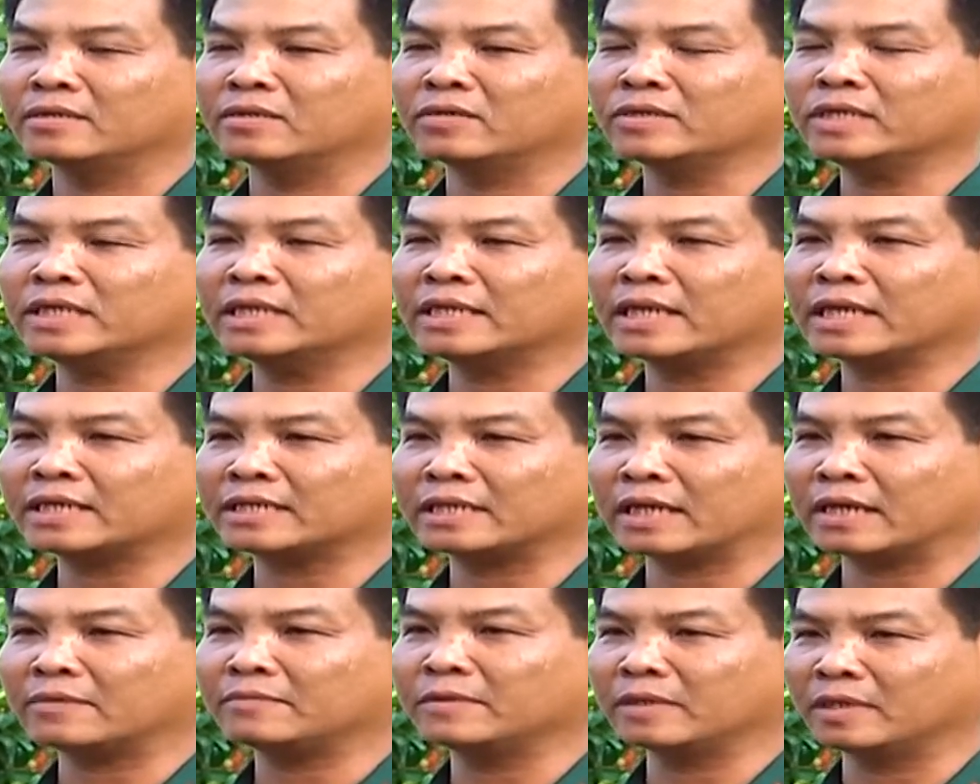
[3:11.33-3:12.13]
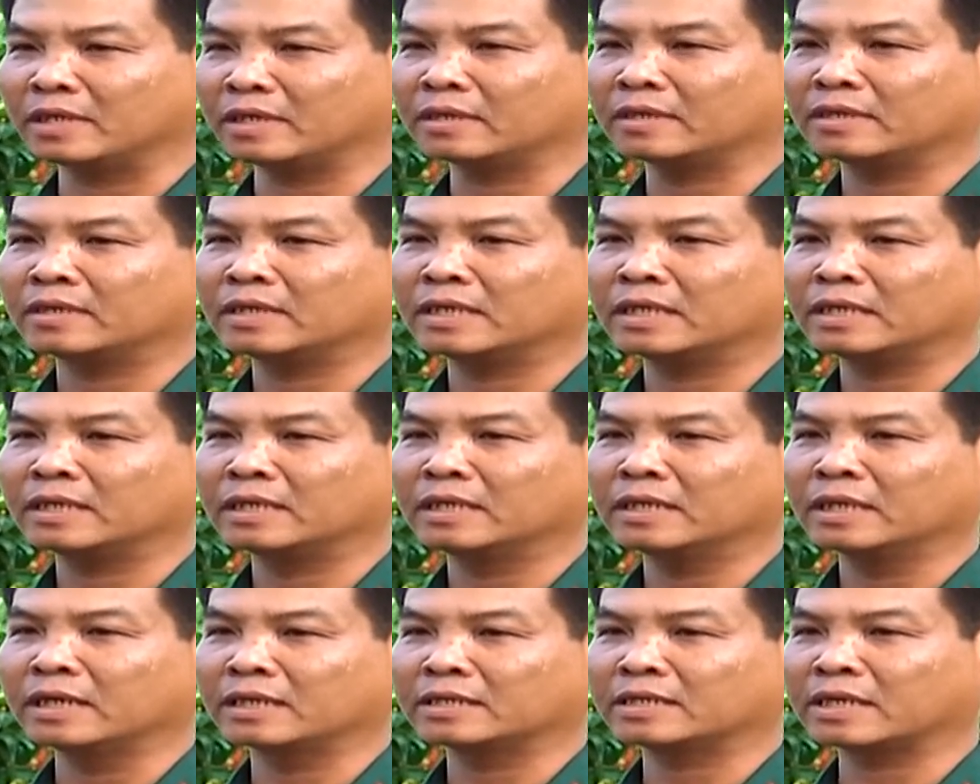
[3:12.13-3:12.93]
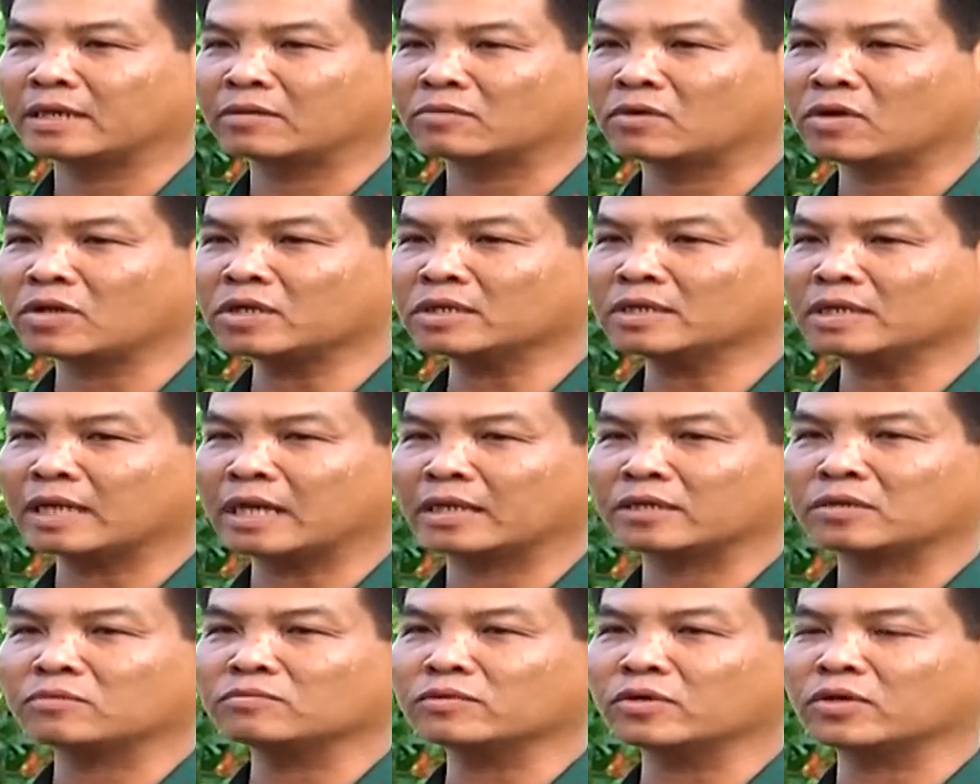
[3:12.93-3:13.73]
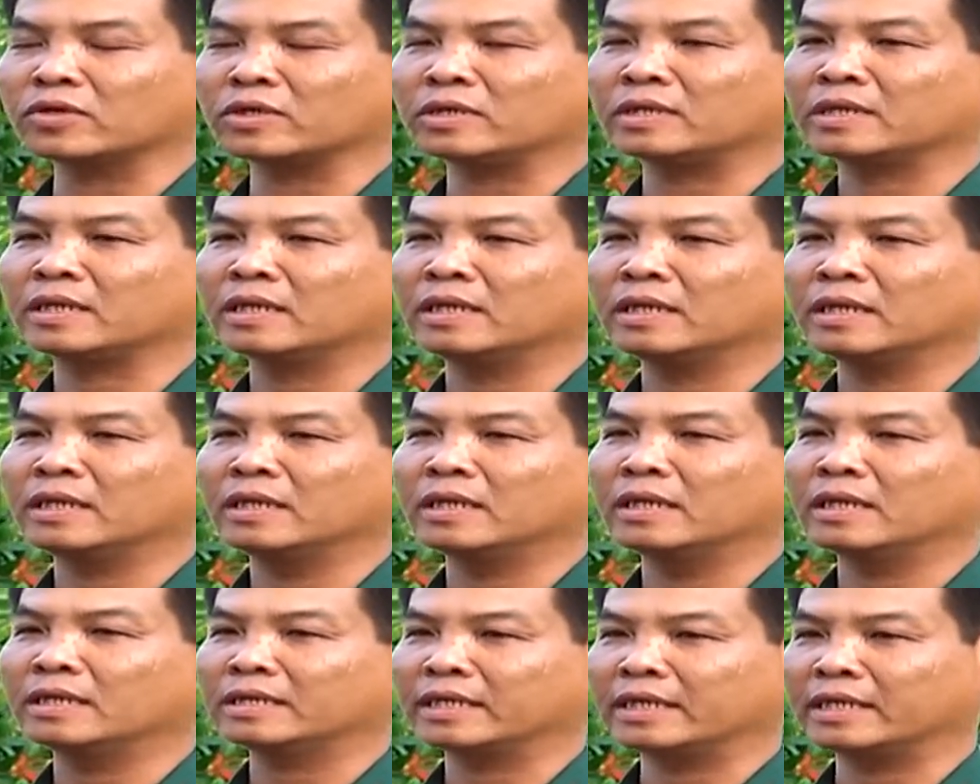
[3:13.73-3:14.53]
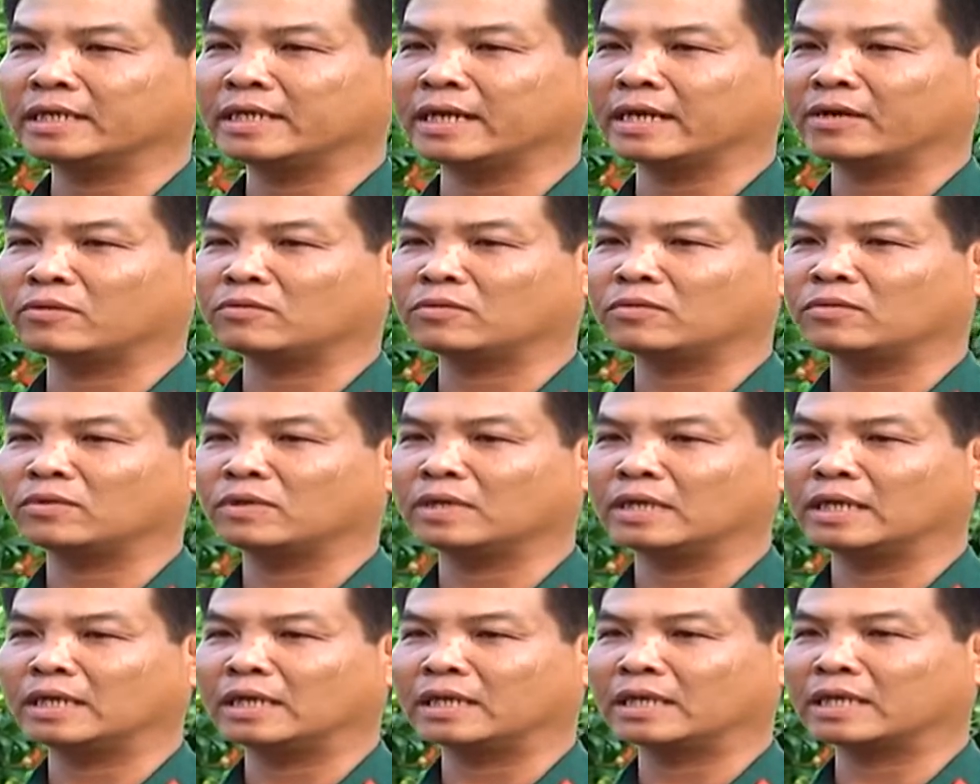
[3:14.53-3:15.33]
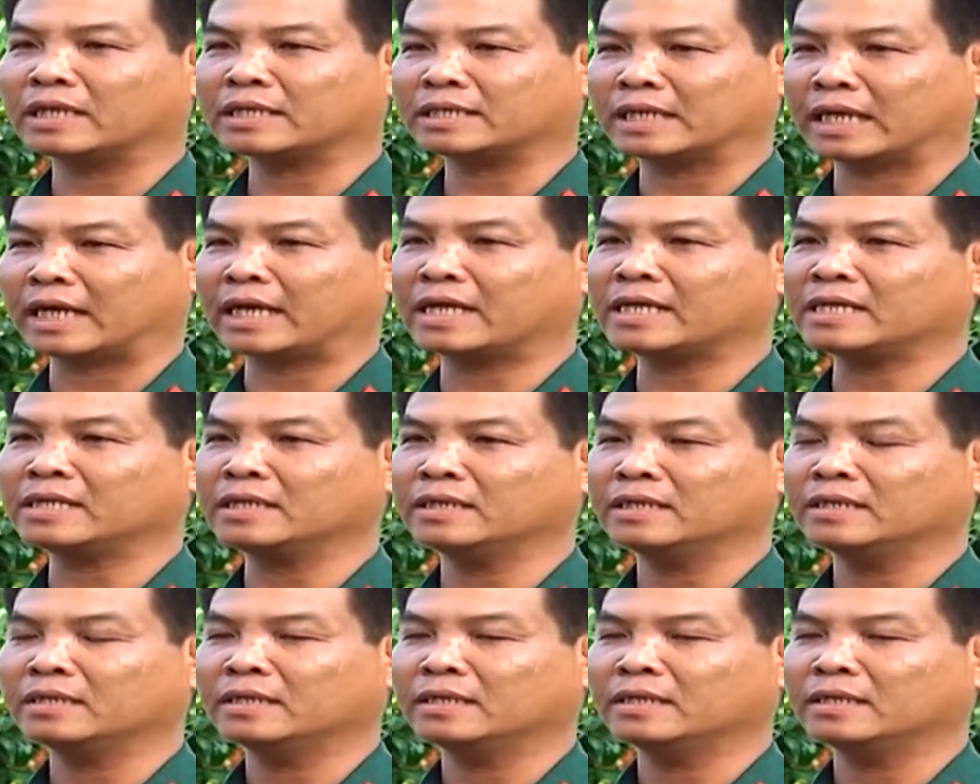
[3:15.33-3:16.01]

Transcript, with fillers: đối với các xã phường sau đó là chúng tôi Ờ, chỉ đạo à, các xã